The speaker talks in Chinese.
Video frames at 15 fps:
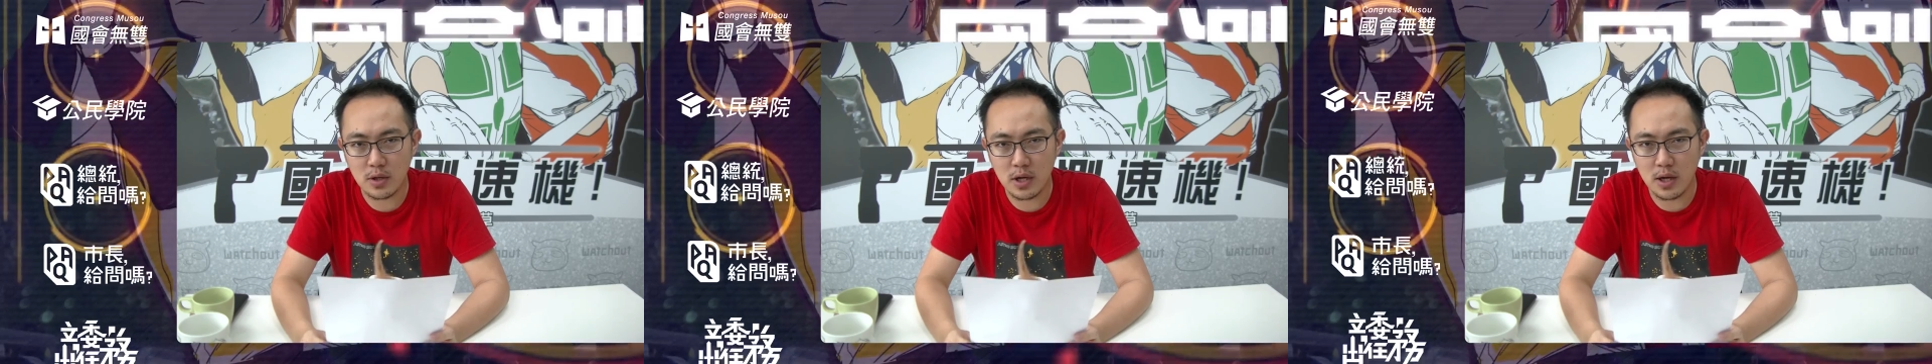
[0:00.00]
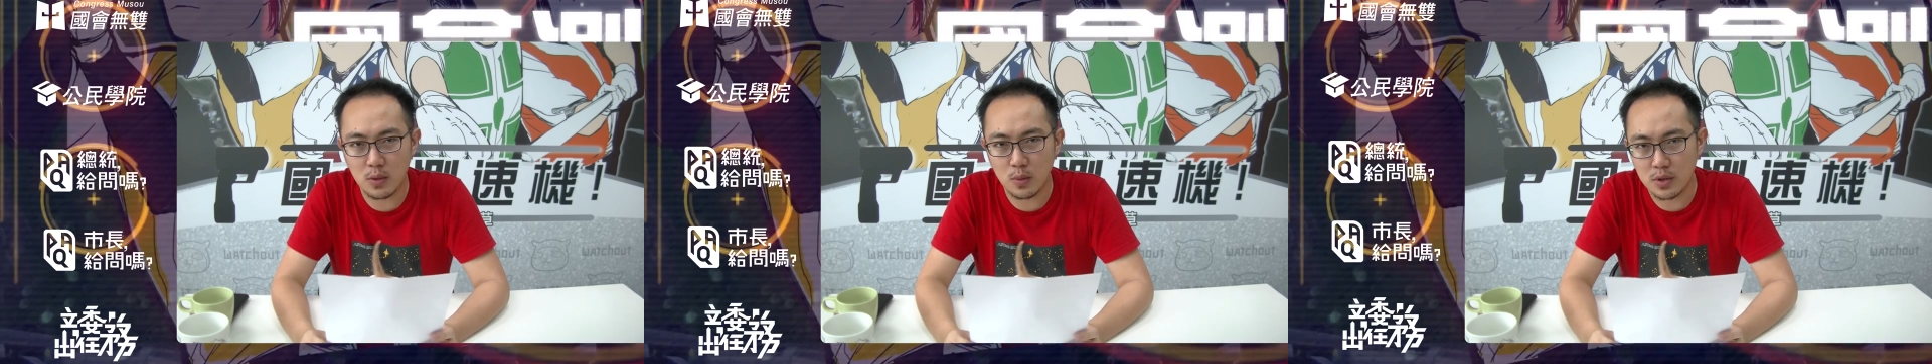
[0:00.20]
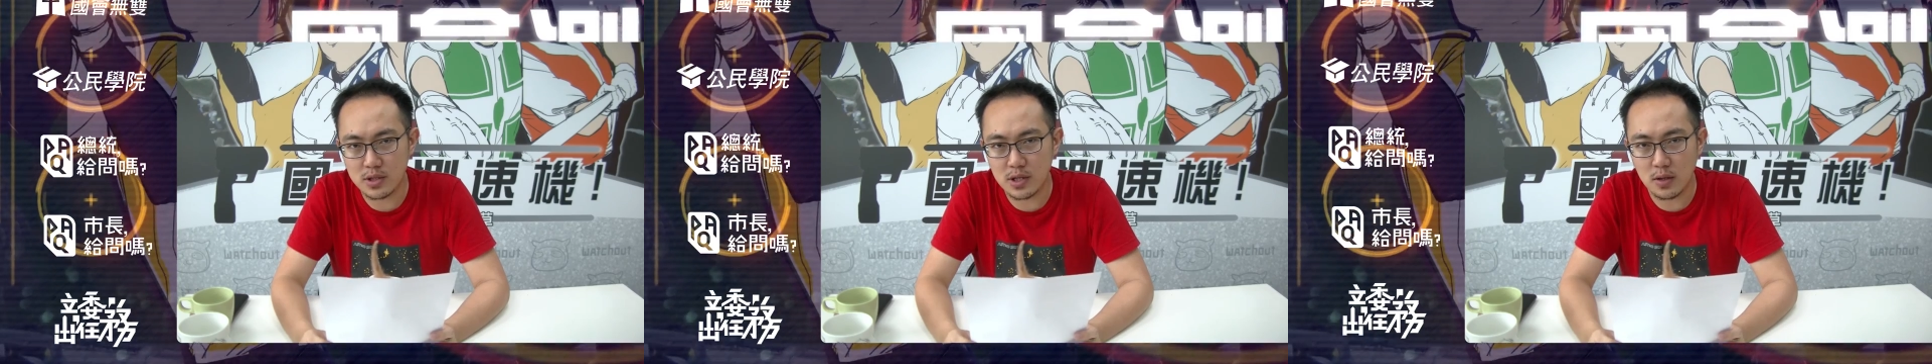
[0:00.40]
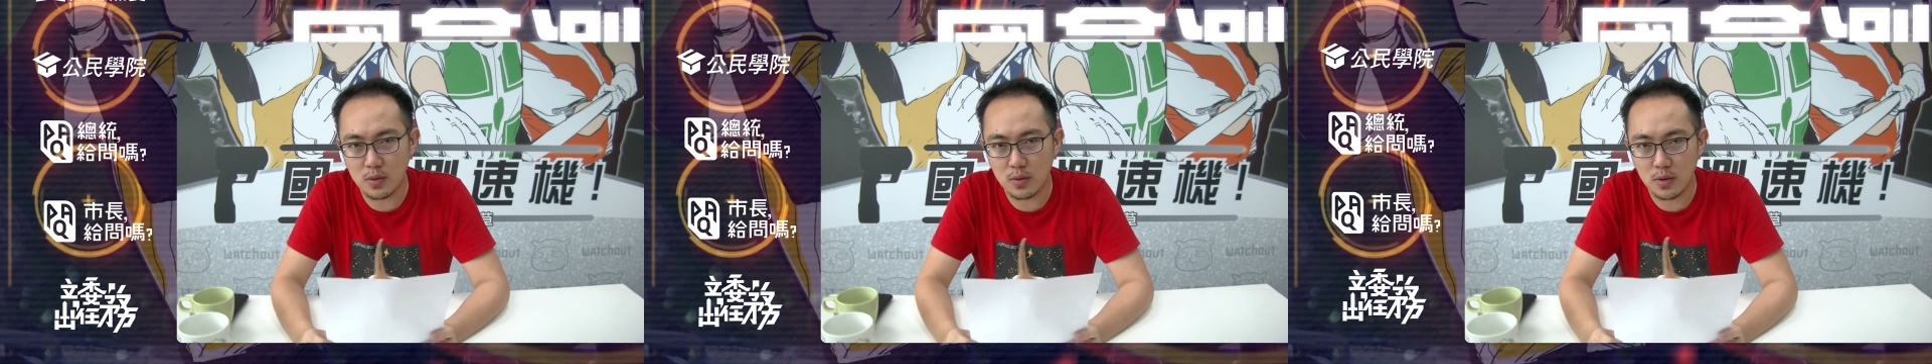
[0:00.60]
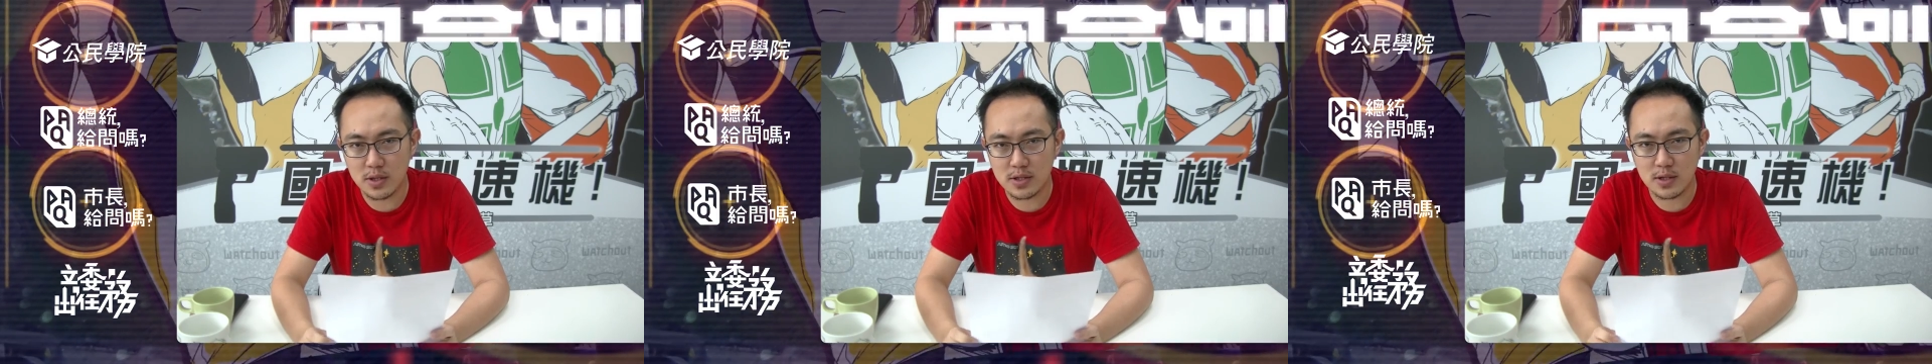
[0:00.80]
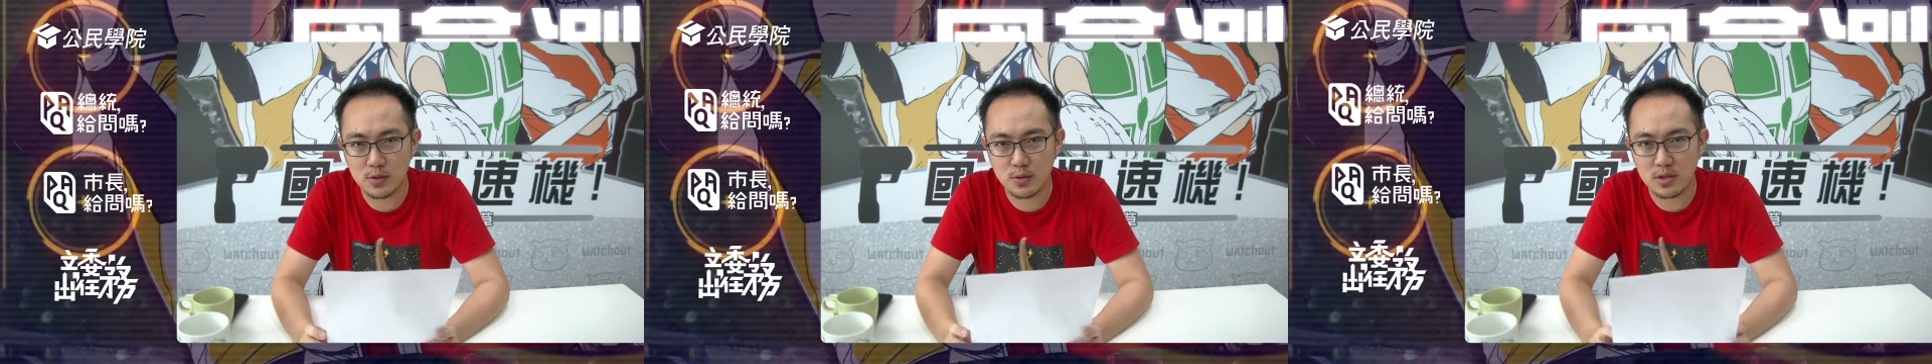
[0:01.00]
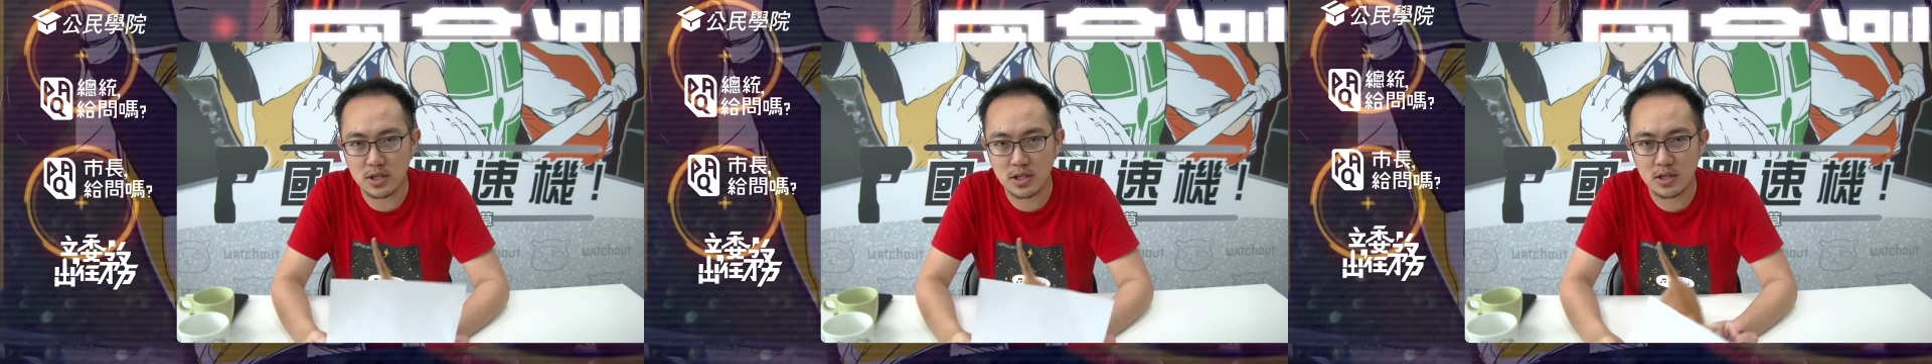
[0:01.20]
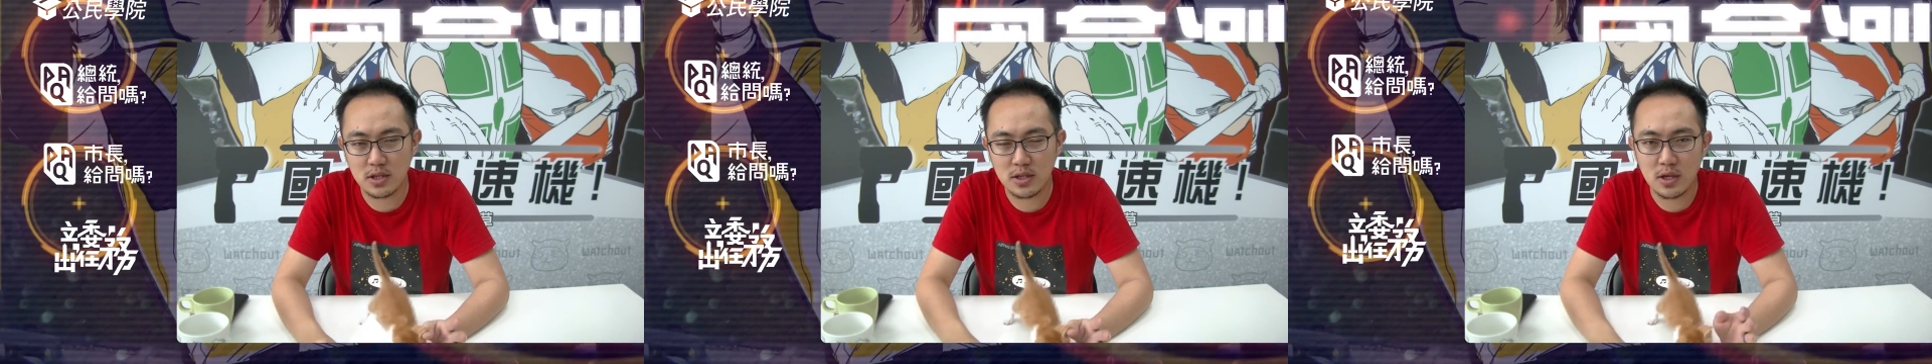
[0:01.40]
收看卧槽不会测速
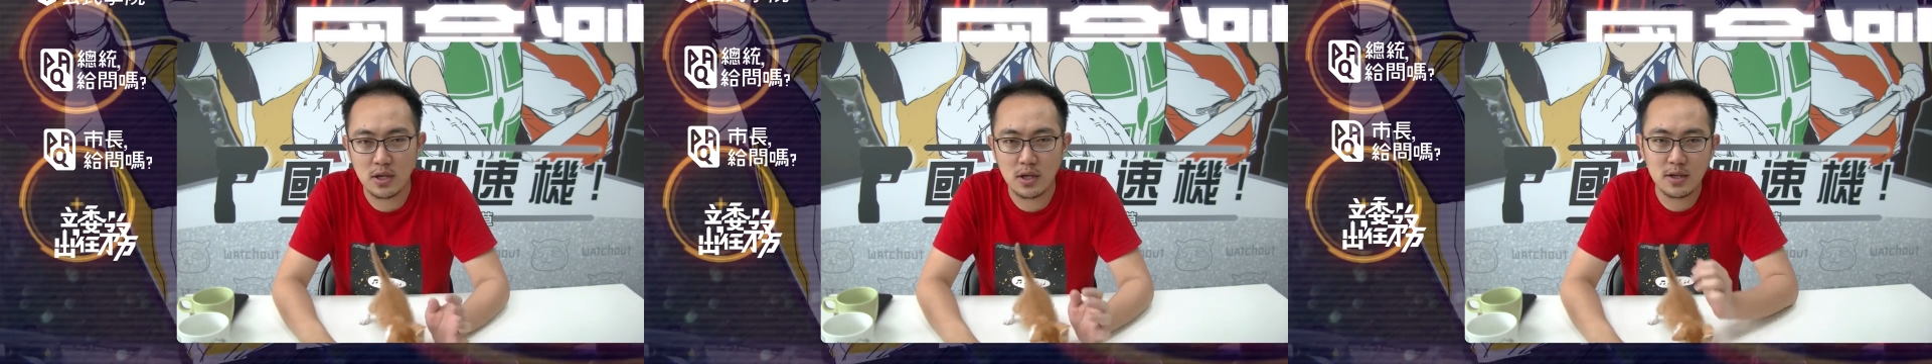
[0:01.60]
机。